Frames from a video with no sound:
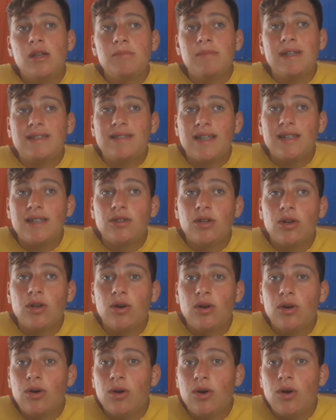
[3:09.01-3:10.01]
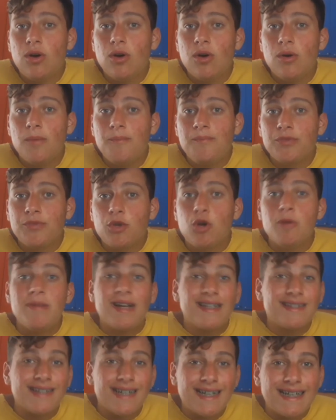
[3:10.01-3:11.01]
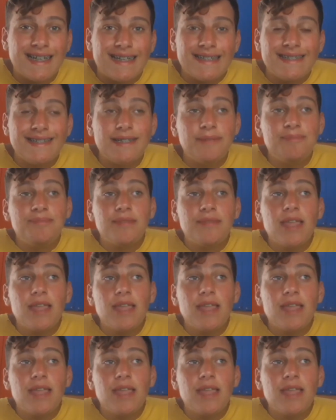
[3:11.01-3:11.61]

mettendolo mm, come attaccante.